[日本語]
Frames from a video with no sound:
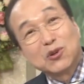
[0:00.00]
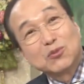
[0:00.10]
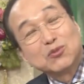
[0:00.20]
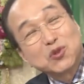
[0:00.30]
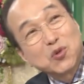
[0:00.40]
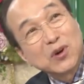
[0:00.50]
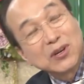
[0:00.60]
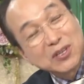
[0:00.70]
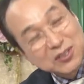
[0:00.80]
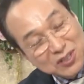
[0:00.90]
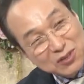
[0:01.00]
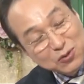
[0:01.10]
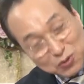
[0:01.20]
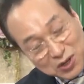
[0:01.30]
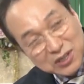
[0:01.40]
まだ息子は二十歳
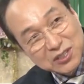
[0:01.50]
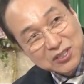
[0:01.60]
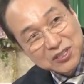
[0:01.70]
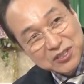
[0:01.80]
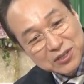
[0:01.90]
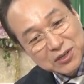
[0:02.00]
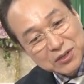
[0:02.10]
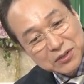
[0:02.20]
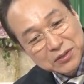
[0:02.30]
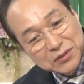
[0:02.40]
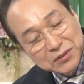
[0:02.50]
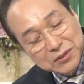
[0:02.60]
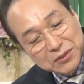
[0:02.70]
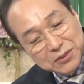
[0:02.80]
でその時二十歳でしたから、うん、